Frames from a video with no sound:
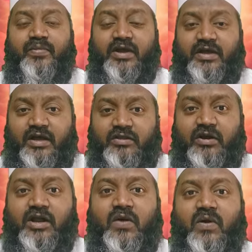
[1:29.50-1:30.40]

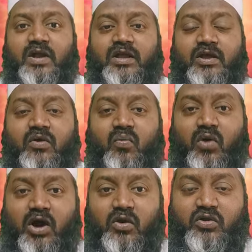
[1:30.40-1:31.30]
ప్రఖ్యాతలు రావాలి
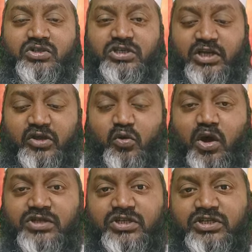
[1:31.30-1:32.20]
వారి నుంచి ఏదో
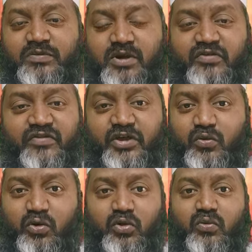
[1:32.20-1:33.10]
ఆశించి మనం
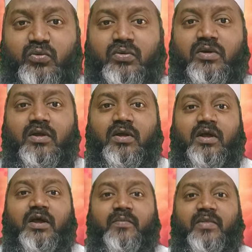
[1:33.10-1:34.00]
చేయకూడదు
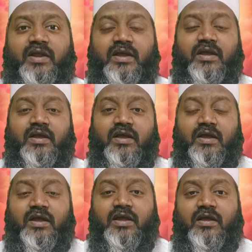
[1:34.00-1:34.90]
మరి
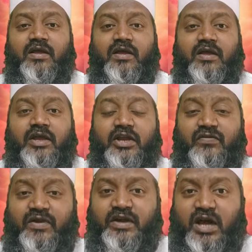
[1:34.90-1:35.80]

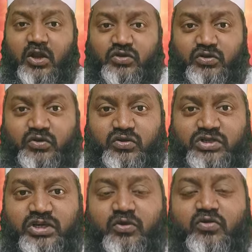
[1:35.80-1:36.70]
ఇటువంటి ఆలోచనతో
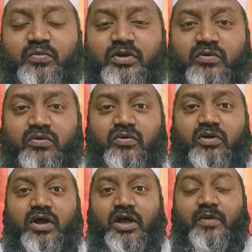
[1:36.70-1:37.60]
చేయొద్దు మీరు
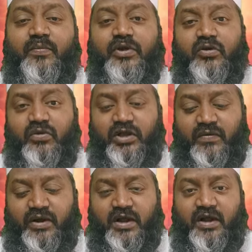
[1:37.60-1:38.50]
మీరు
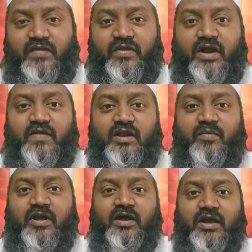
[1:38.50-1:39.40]
ఎవరికైనా దాన
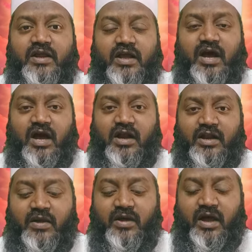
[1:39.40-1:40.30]
ధర్మాలు కానీ
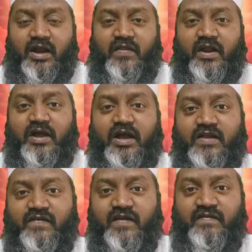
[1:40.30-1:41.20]
అన్న అన్నదానం
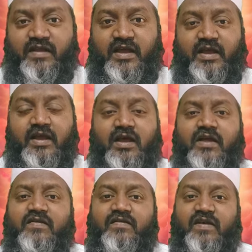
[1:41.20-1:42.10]
కానీ చేస్తే
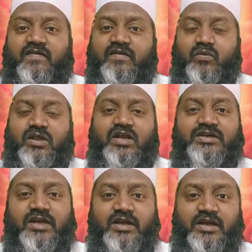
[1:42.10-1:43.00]
చేసి
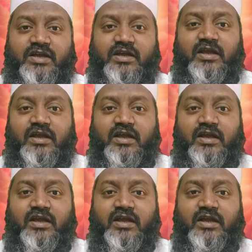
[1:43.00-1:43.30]
వదిలేసేయండి